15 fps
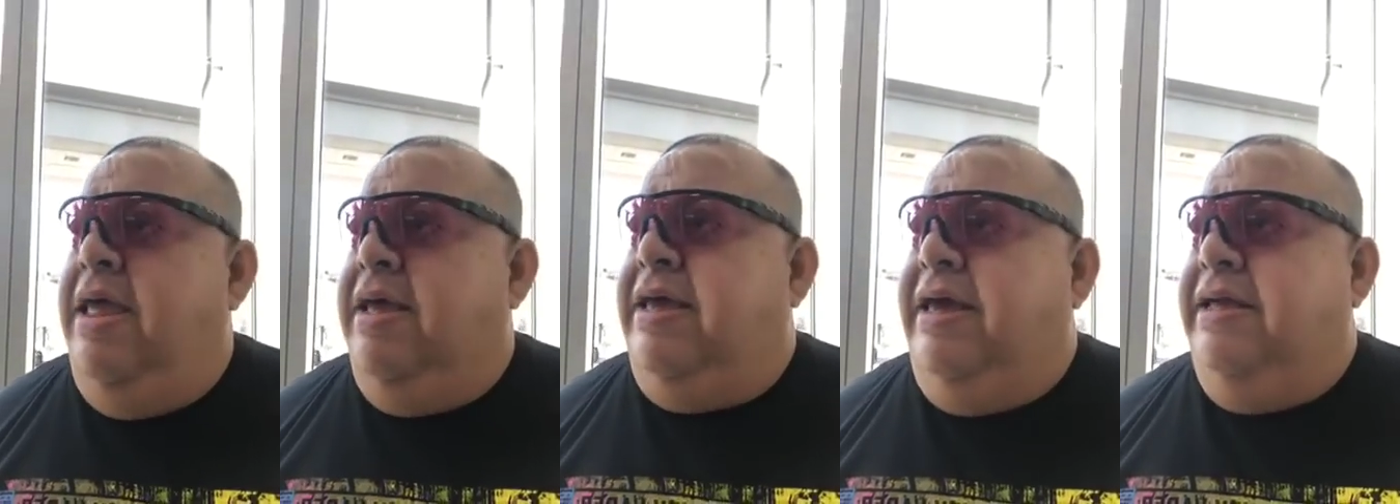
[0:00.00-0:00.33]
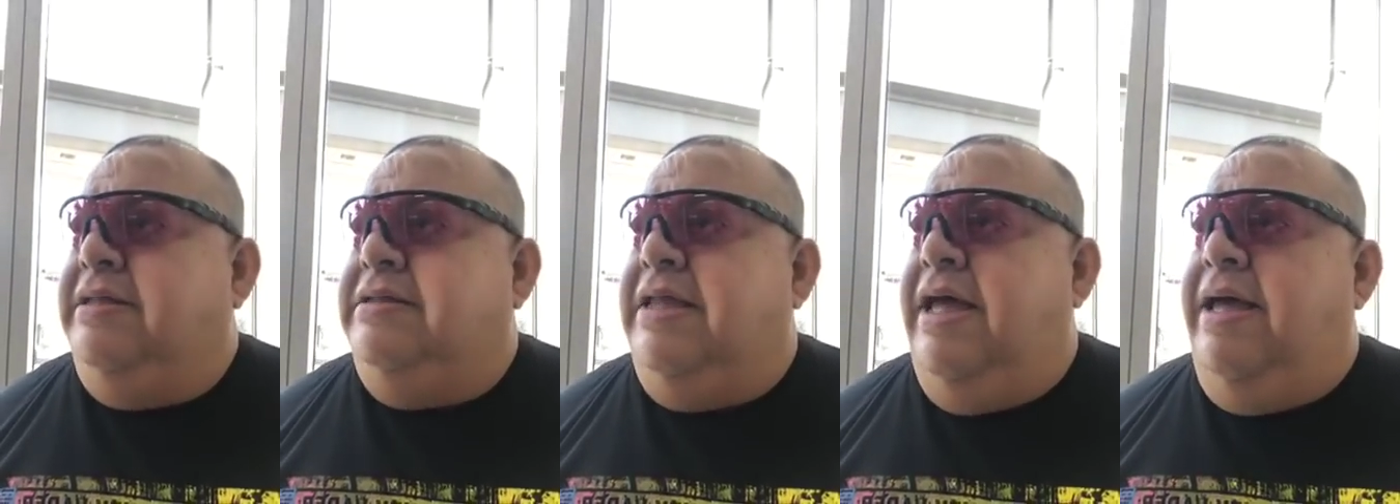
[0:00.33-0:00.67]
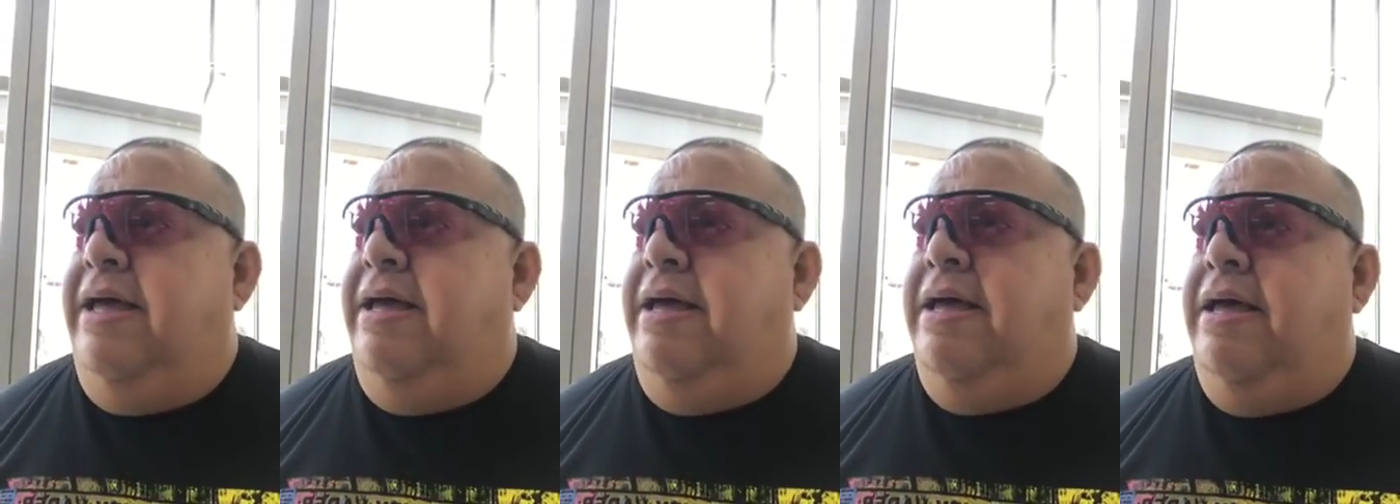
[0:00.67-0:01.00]
que
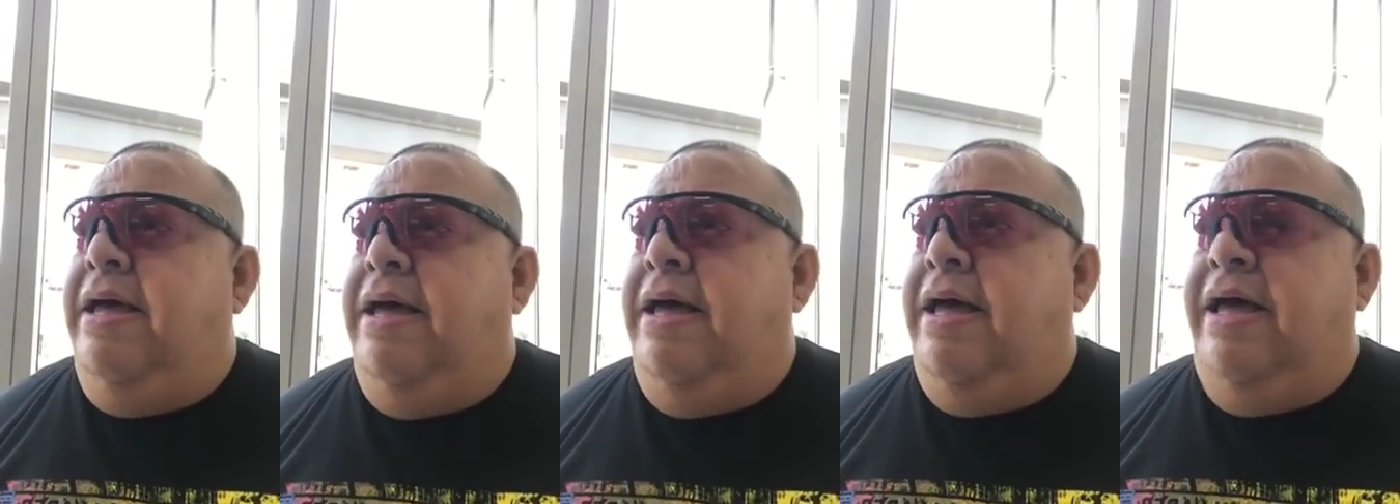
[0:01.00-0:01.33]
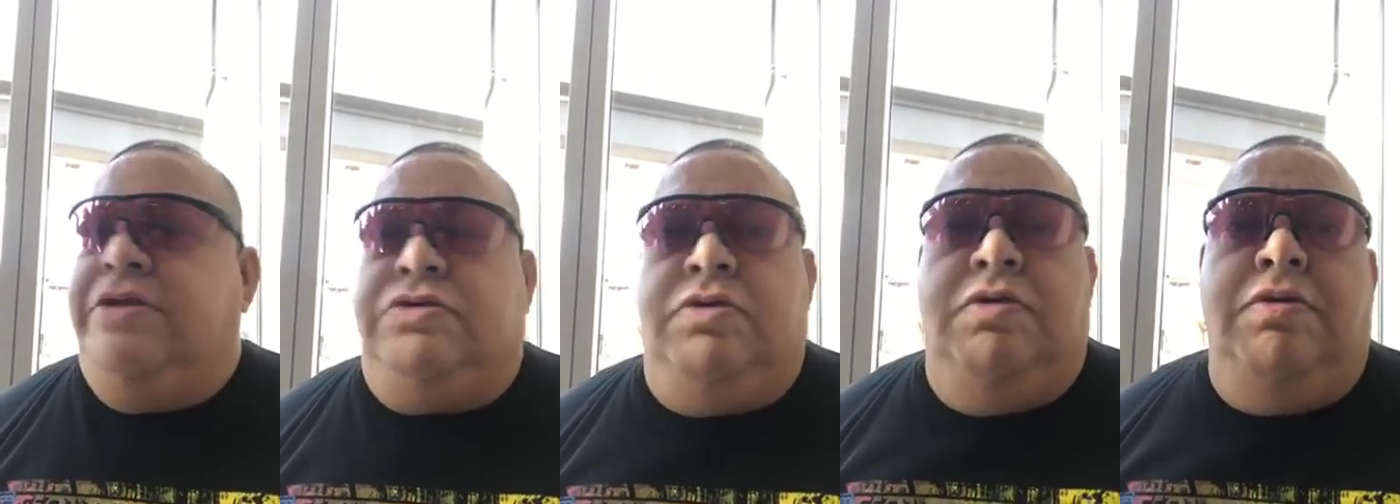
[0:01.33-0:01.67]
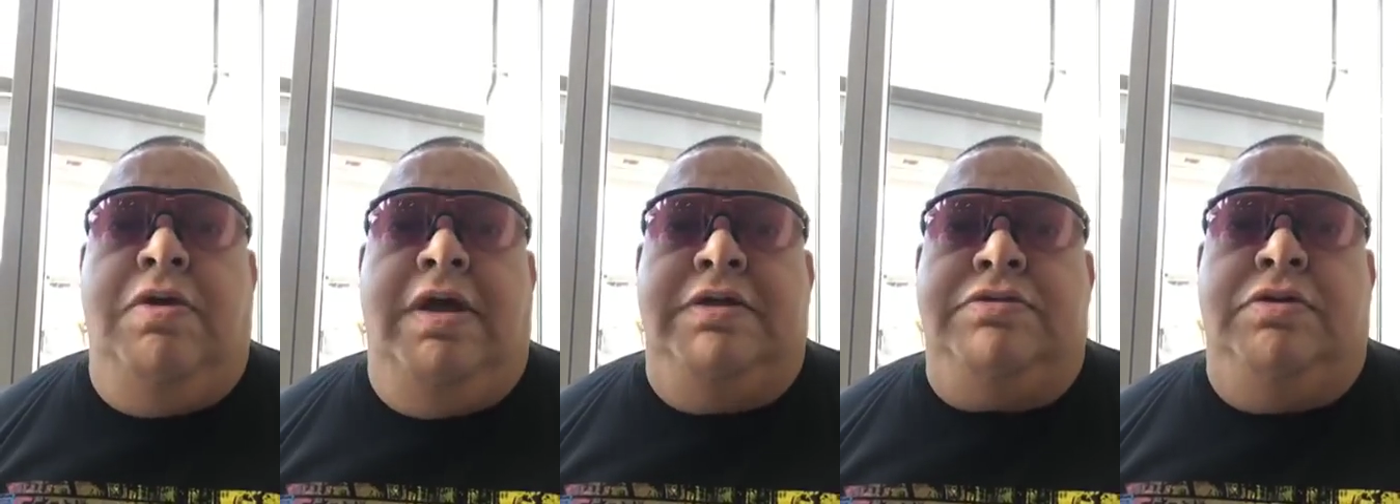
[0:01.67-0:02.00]
está a
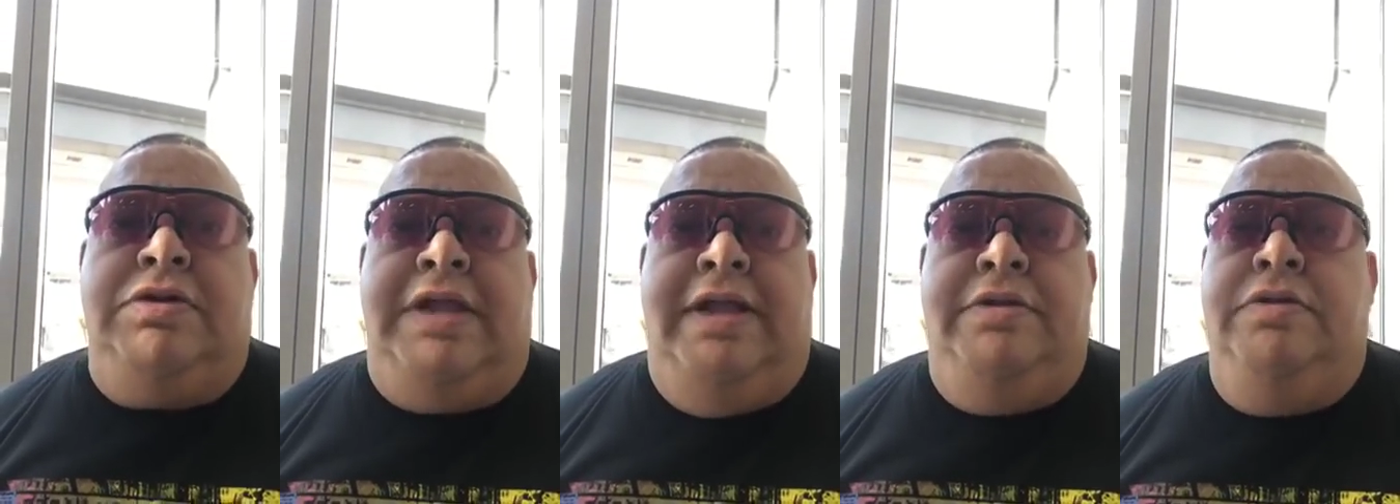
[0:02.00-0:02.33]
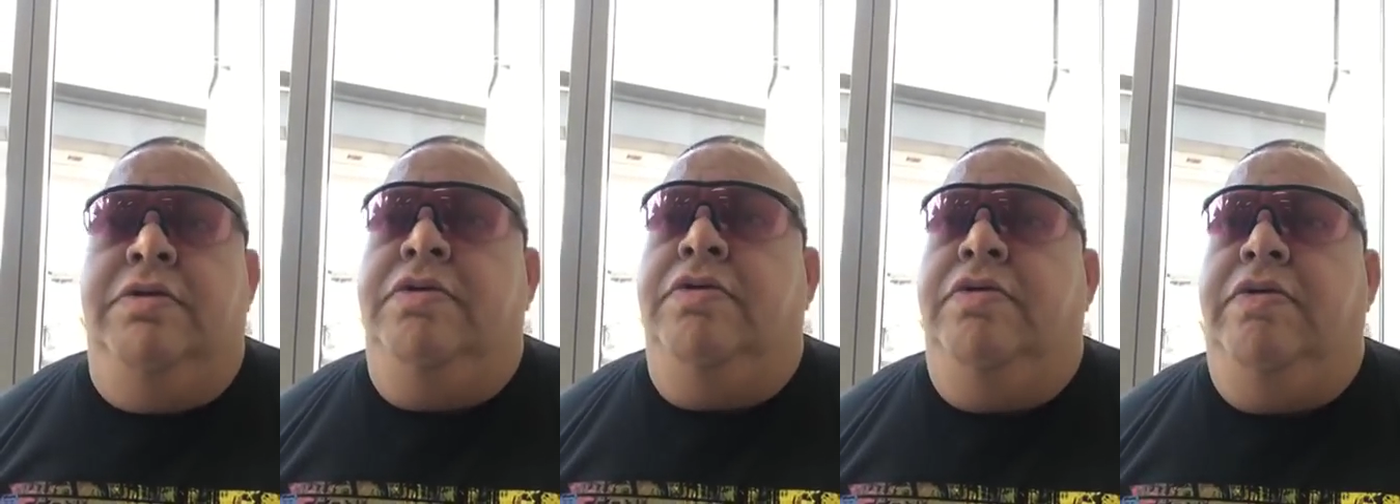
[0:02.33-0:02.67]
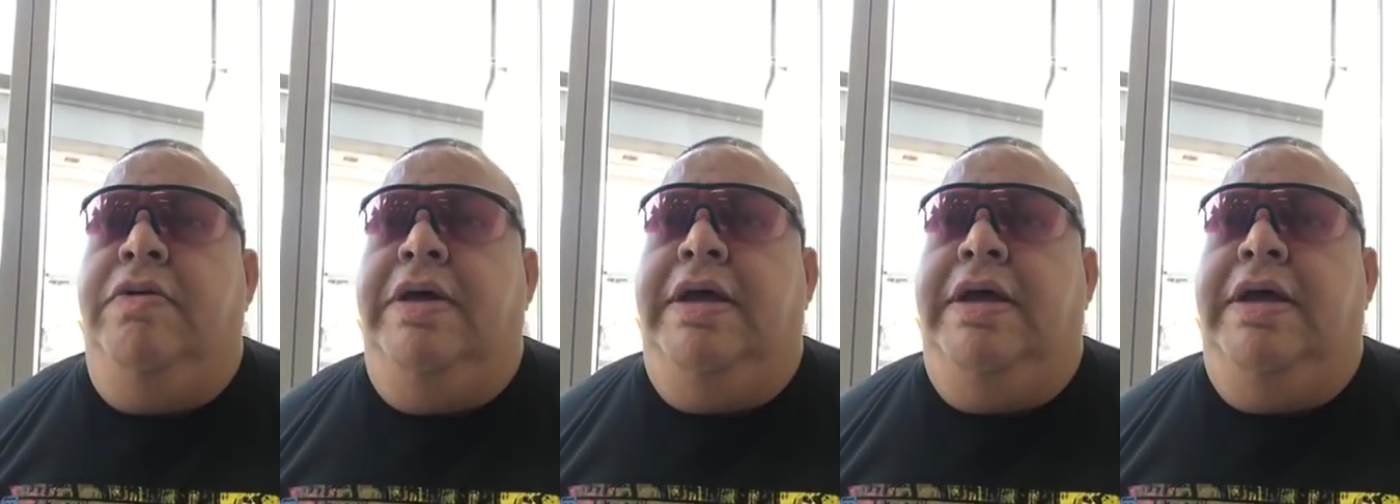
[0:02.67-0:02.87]
todos azotando.